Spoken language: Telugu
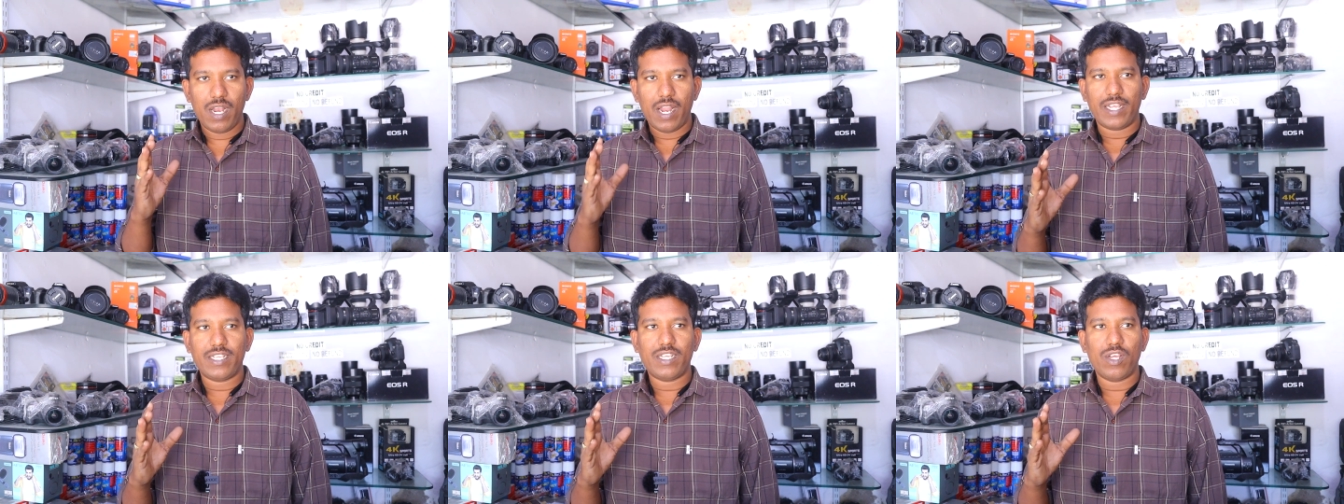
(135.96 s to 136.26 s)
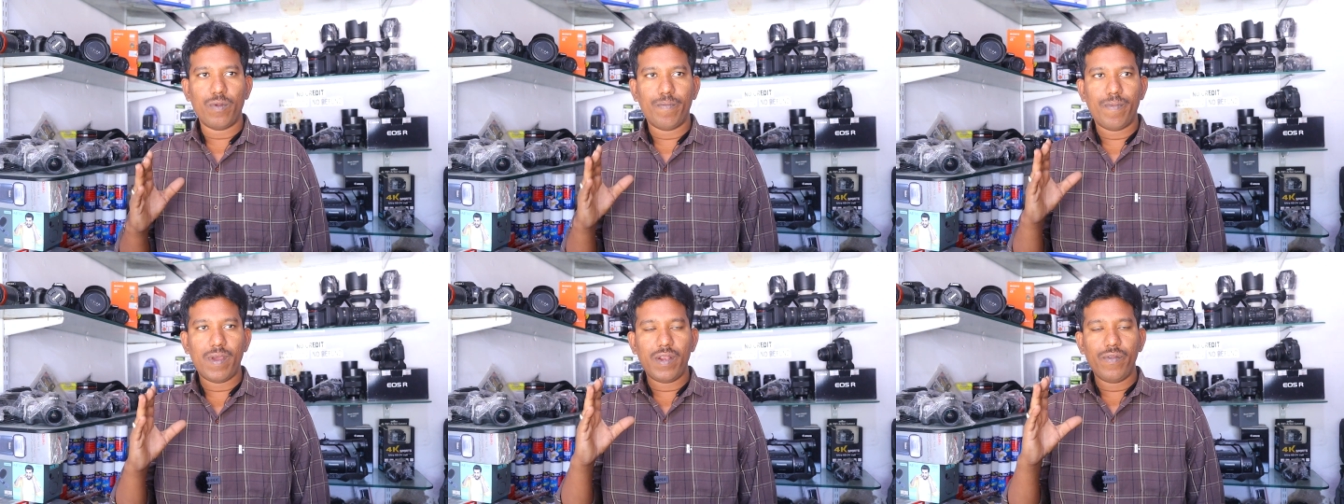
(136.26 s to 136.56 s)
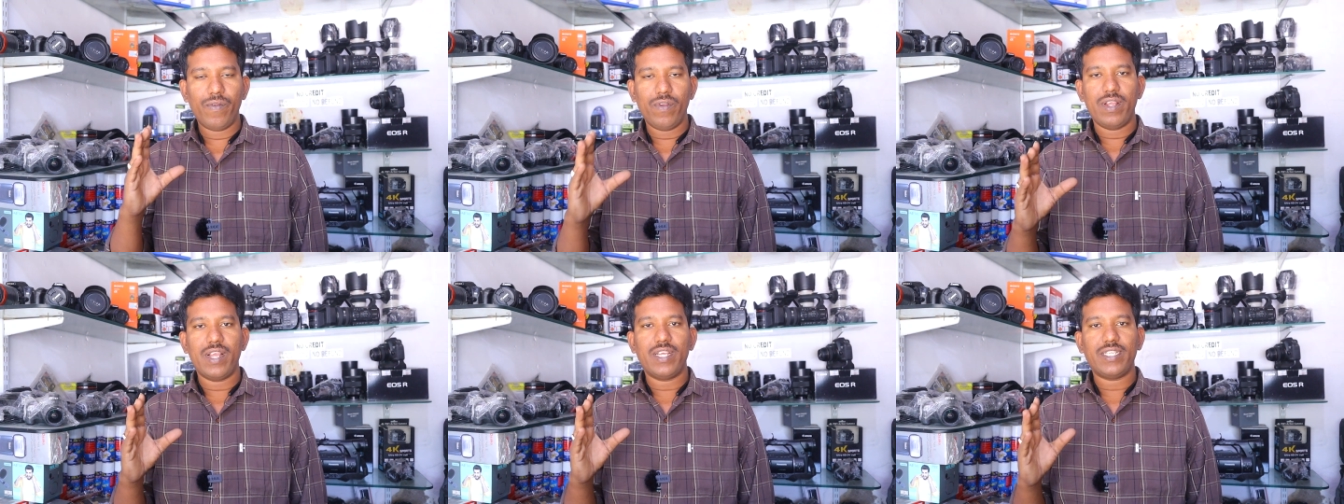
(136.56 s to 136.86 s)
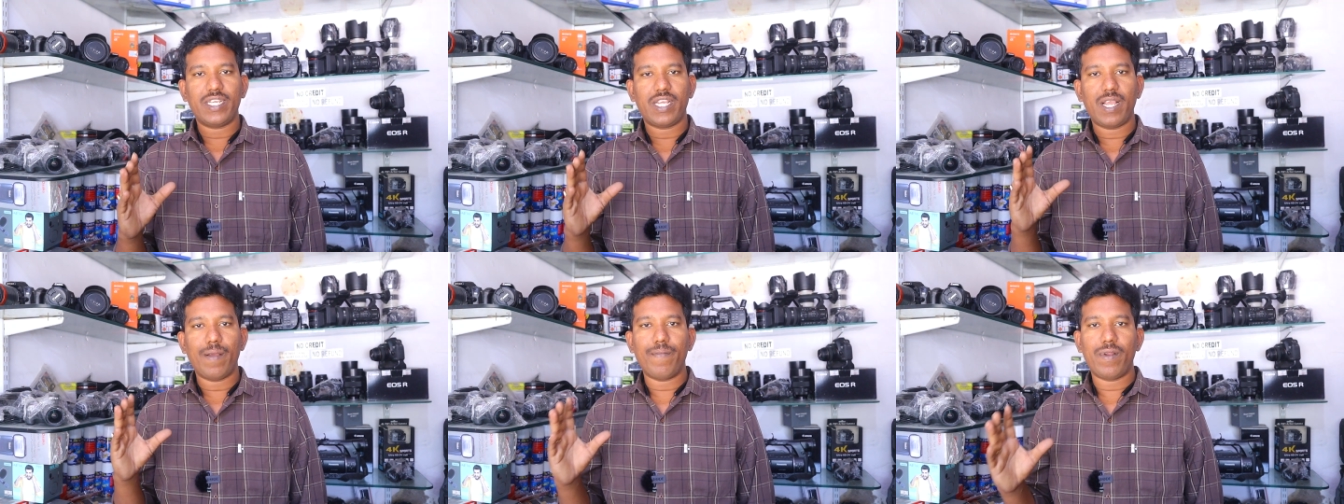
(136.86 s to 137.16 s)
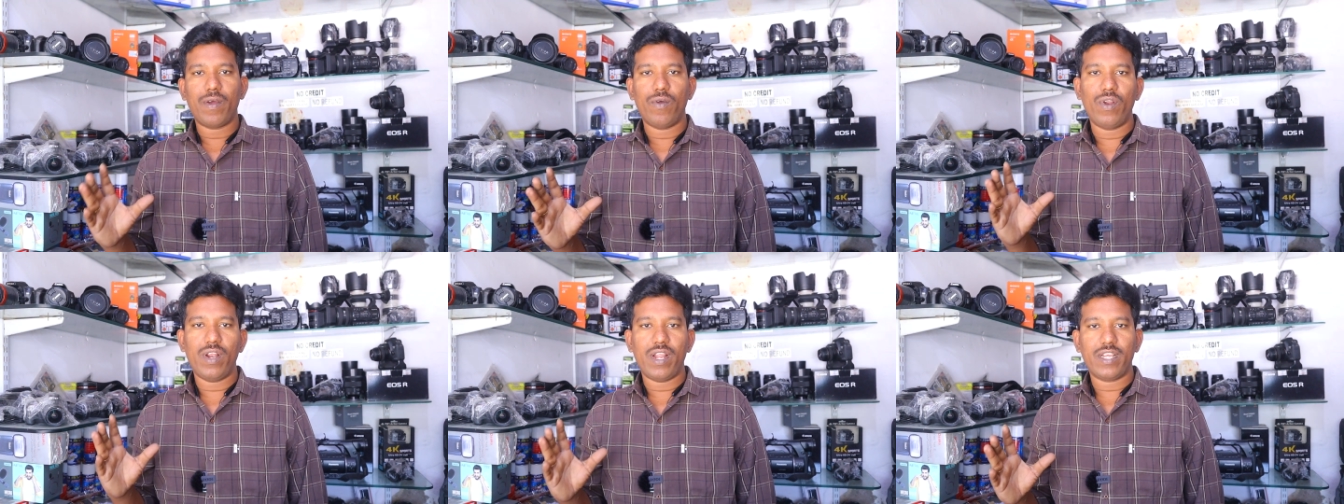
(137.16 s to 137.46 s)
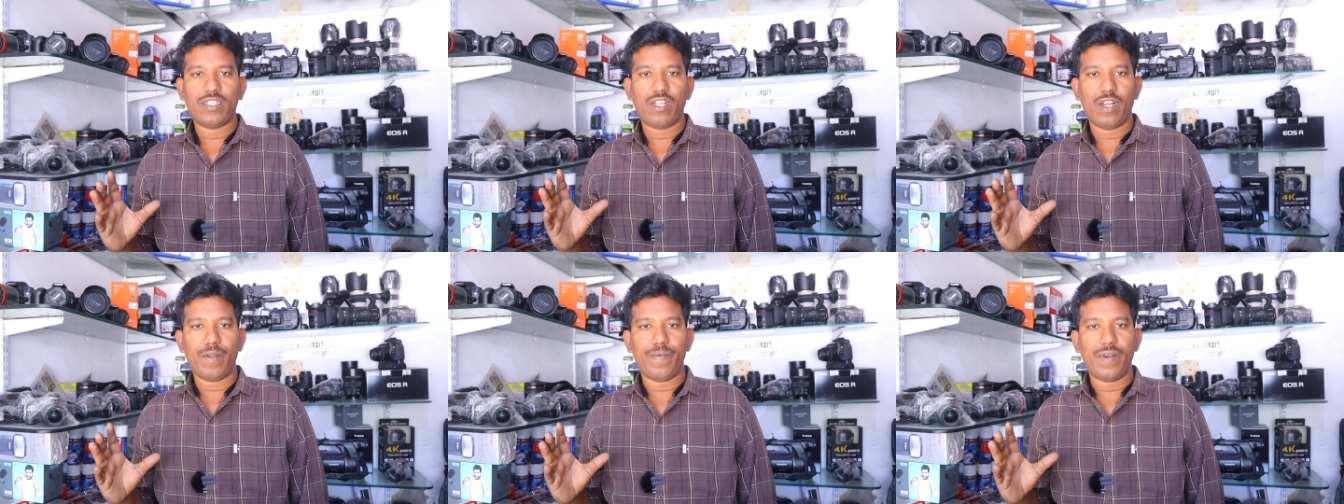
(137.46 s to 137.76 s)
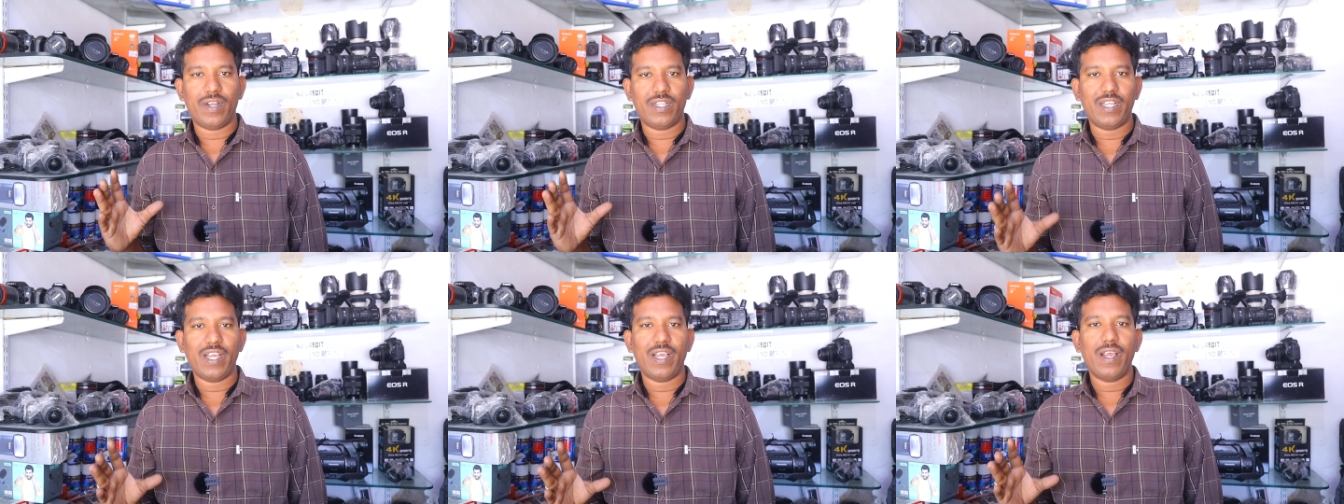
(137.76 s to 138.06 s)
లక్ష రూపాయలు విలువ చేసి కెమెరా ఓఎల్ఎస్లో
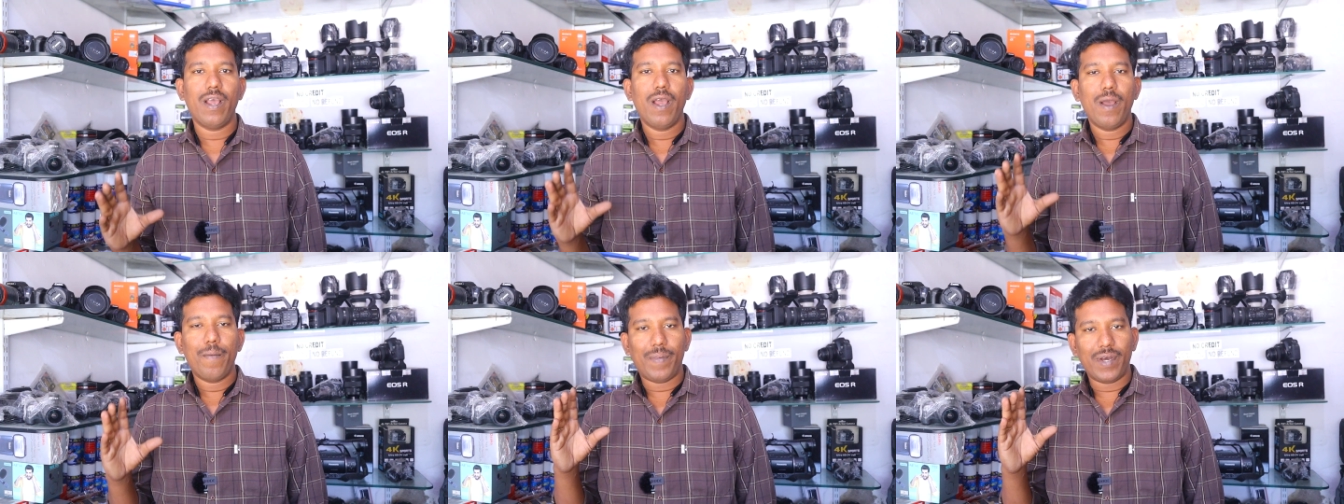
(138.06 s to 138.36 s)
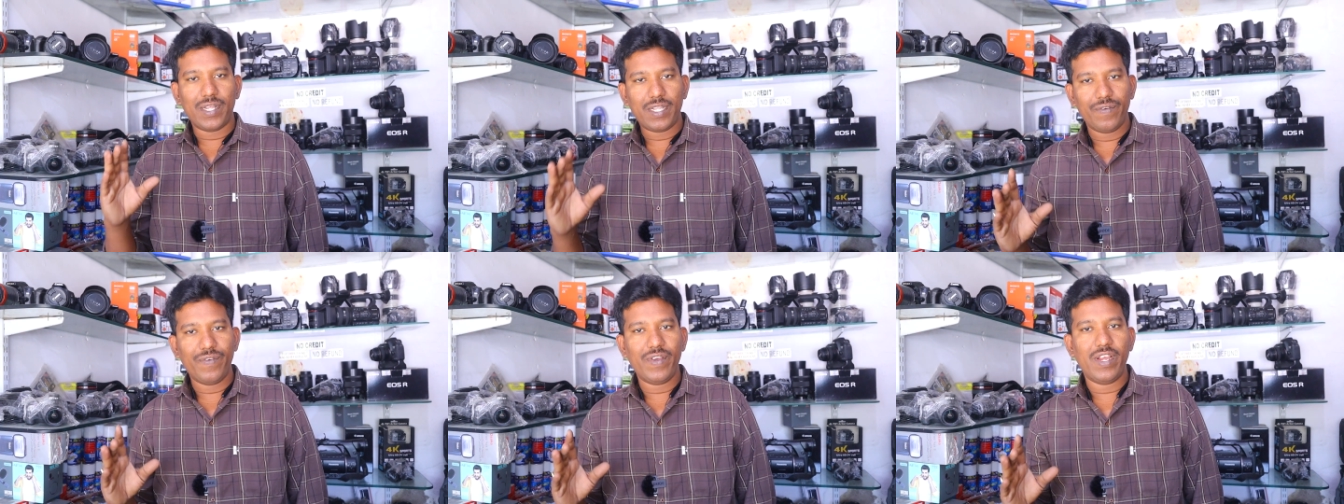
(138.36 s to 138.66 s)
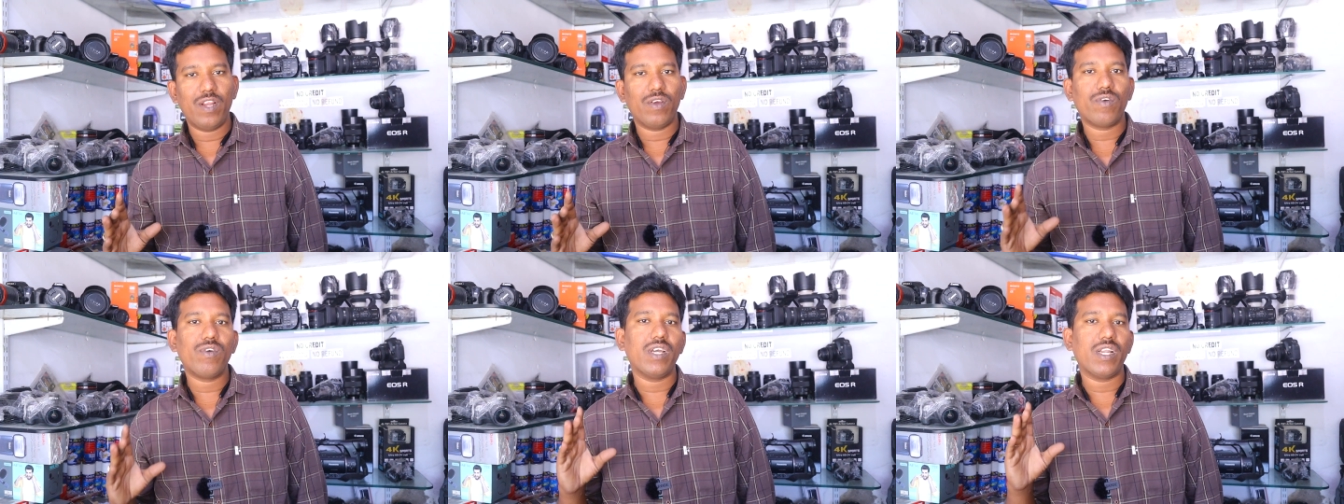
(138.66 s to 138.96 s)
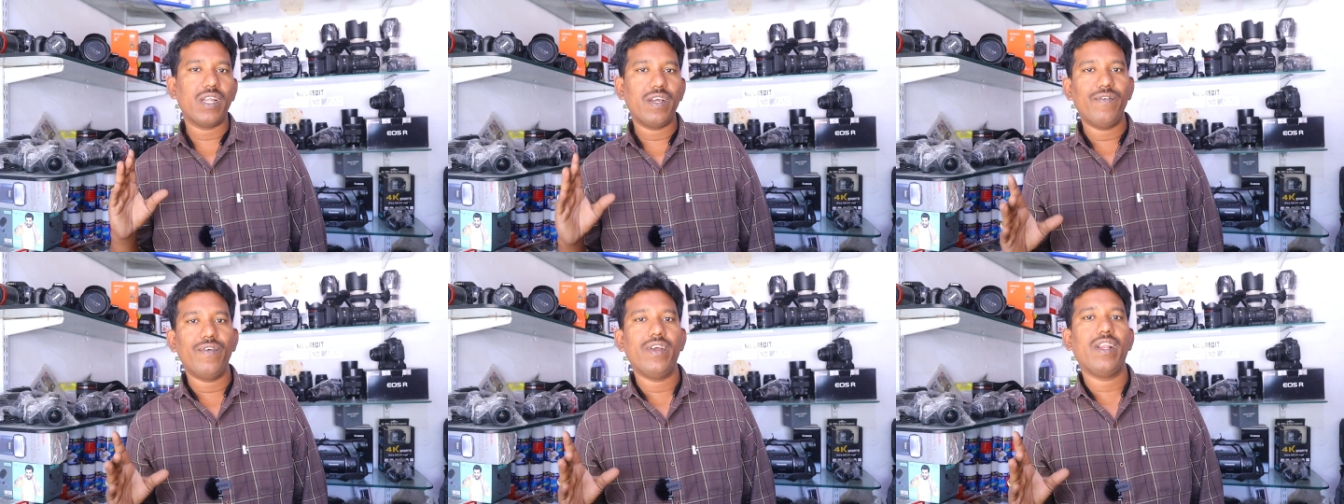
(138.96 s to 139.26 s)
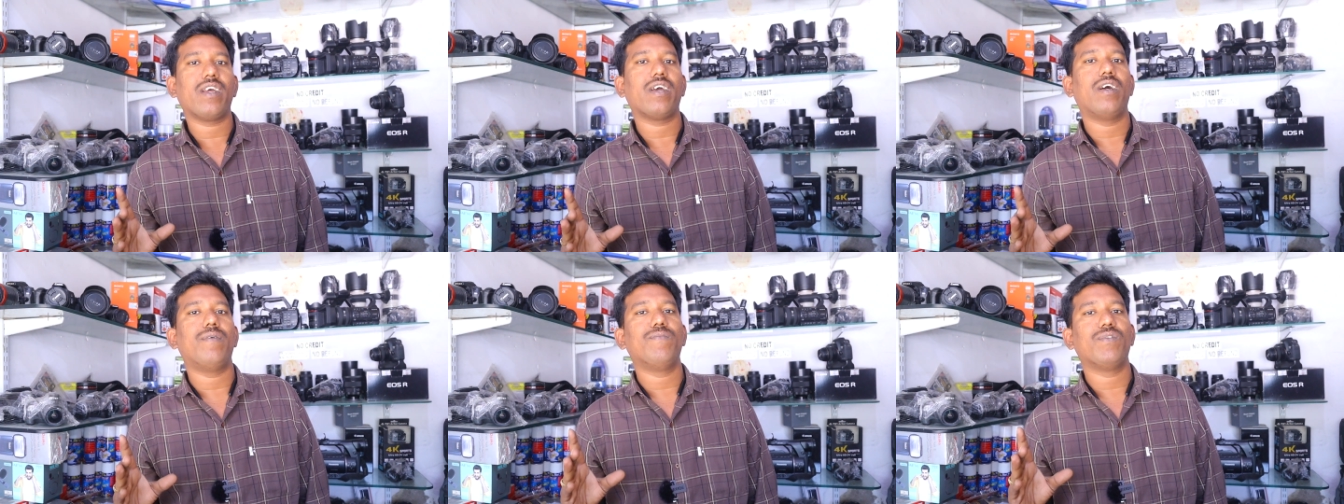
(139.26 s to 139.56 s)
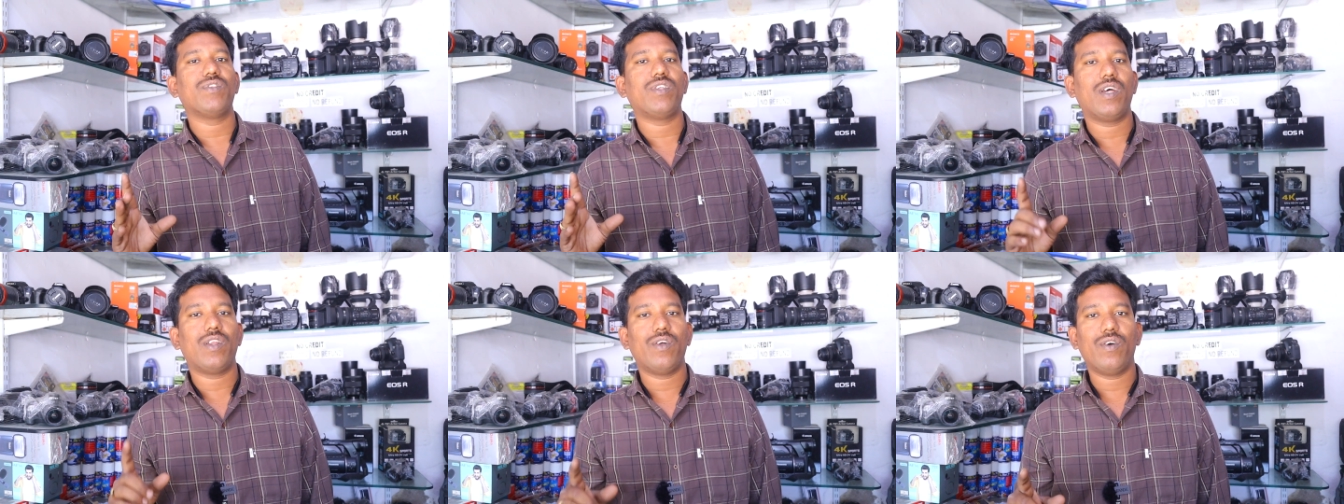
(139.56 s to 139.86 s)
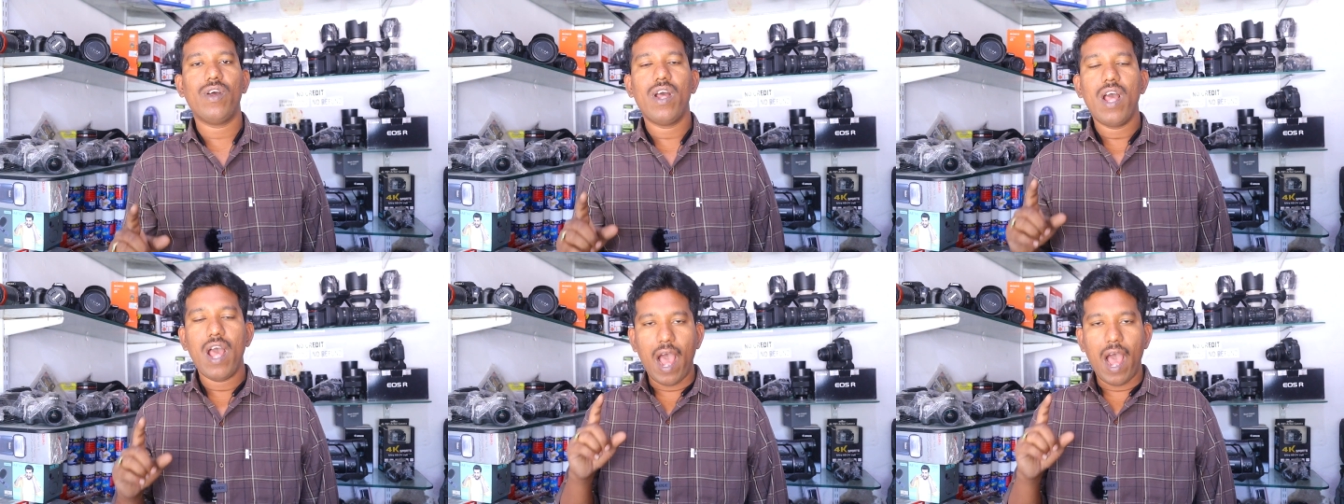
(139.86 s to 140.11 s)
పెడితే పదివేలకు ఇరవై వేలకు అమ్ముతారు